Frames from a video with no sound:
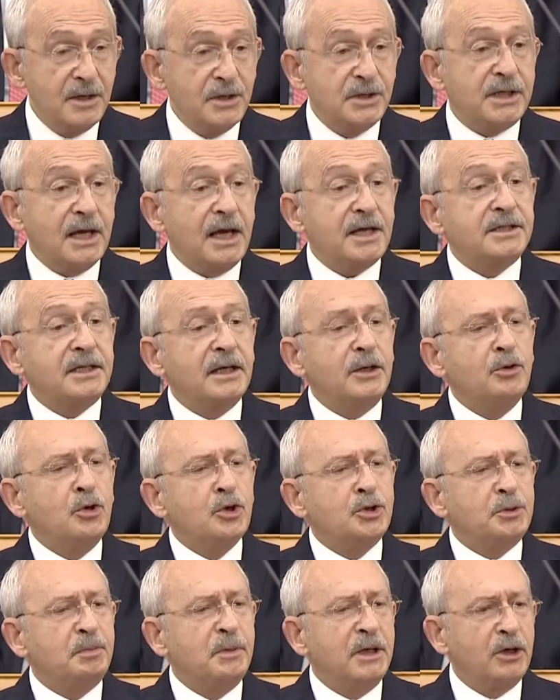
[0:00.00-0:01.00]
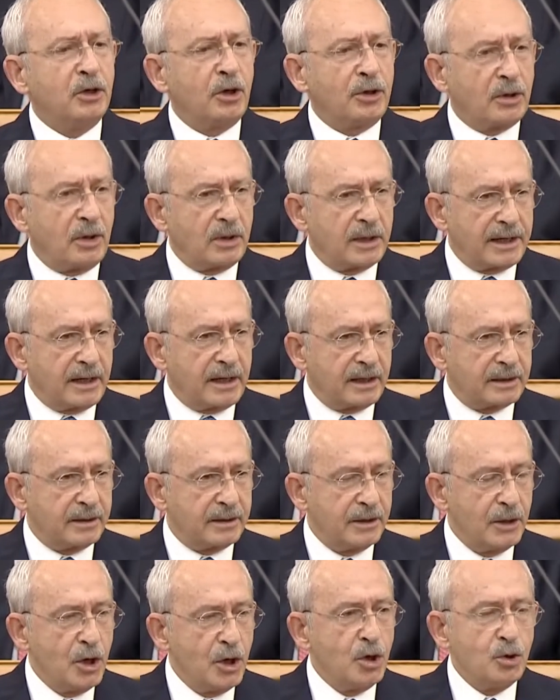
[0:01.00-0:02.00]
83 milyon olarak
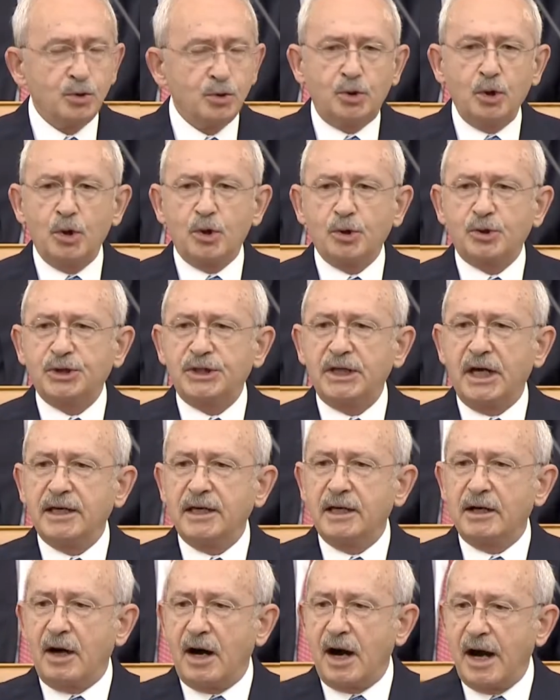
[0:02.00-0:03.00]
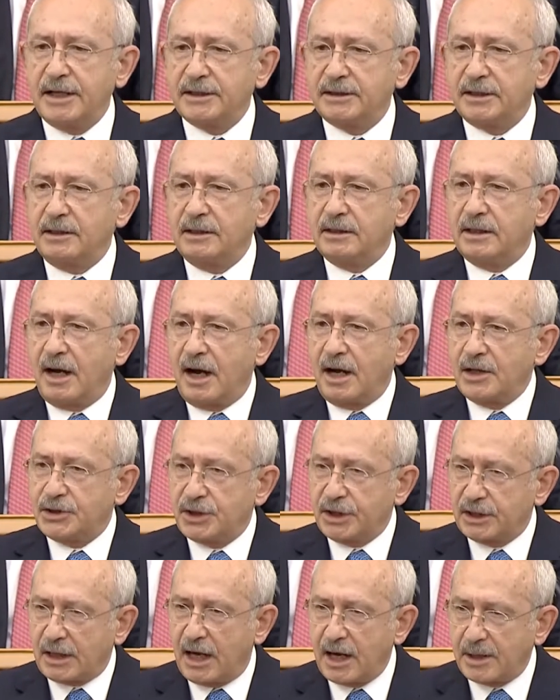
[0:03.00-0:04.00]
Türkiye'yi aydınlığa
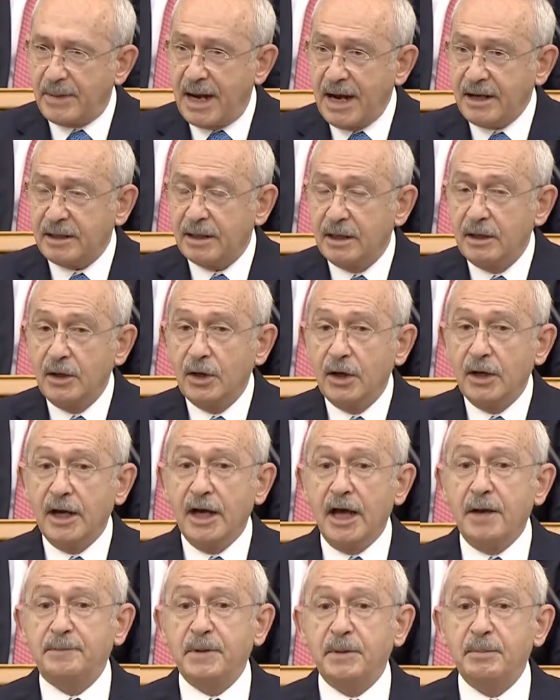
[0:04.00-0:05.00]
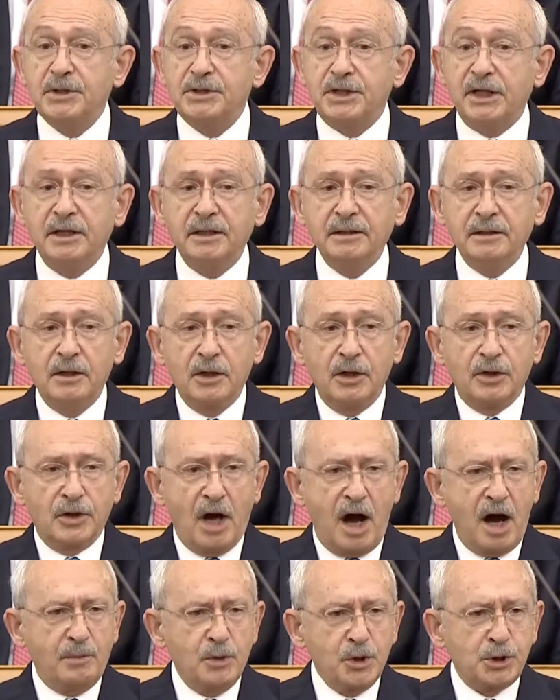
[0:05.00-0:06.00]
çıkarmak hepimizin
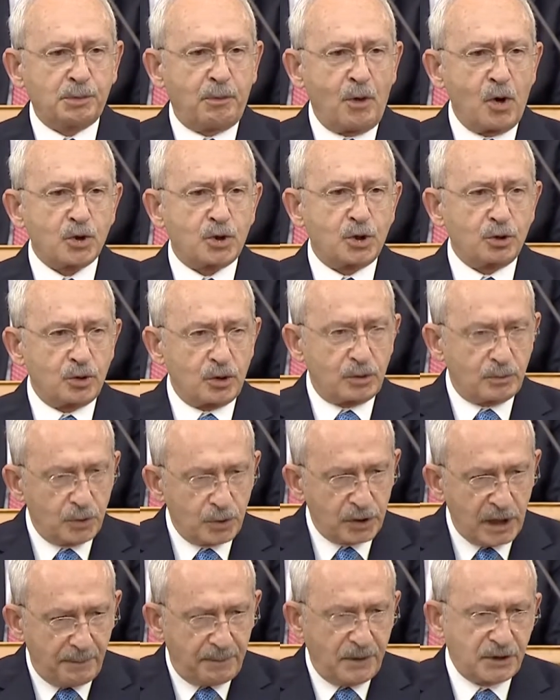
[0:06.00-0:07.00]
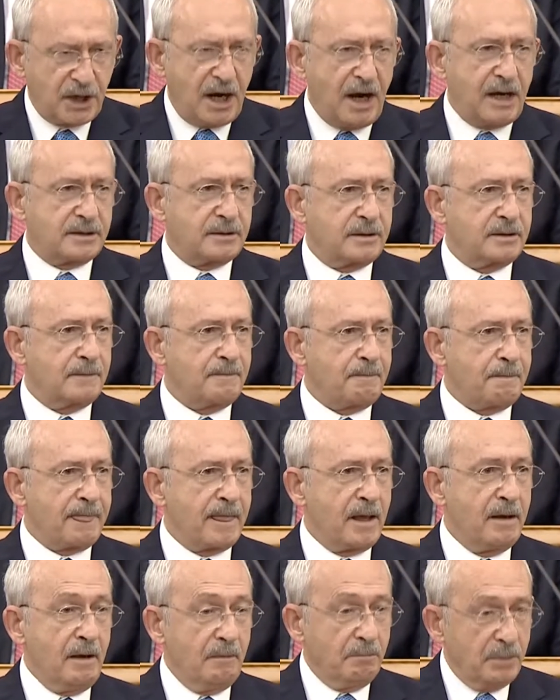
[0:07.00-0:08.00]
namus borcudur. Bunu yapacağız.
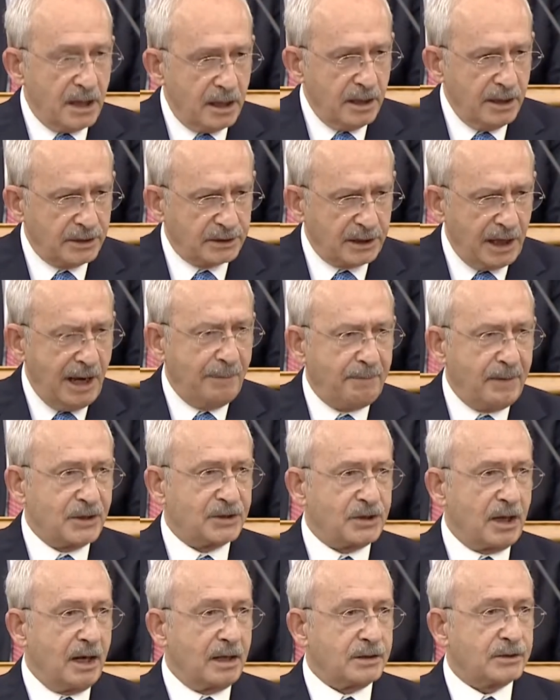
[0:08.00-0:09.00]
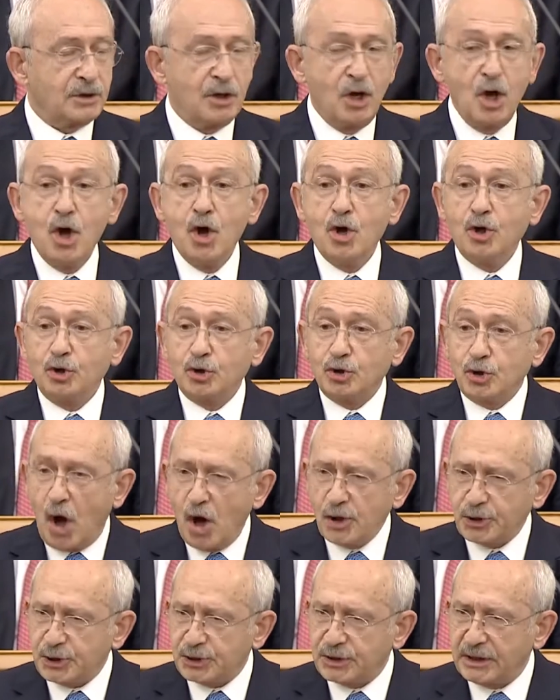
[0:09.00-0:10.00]
Birlikte yapacağız.
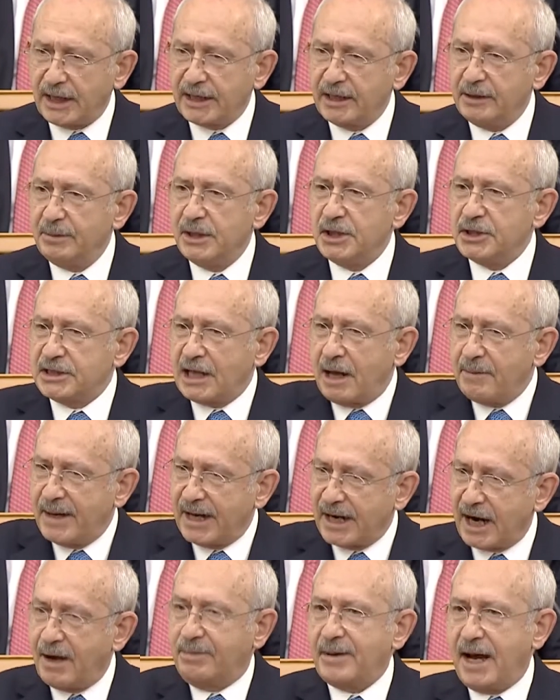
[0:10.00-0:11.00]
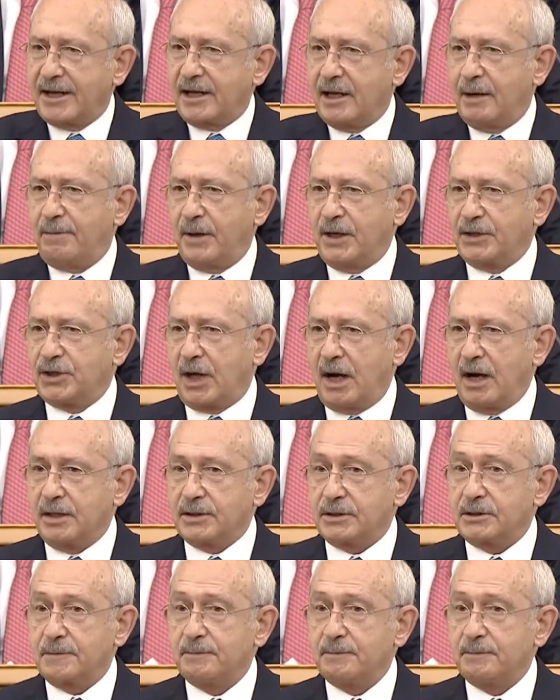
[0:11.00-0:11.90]
Dostlarımızla beraber yapacağız.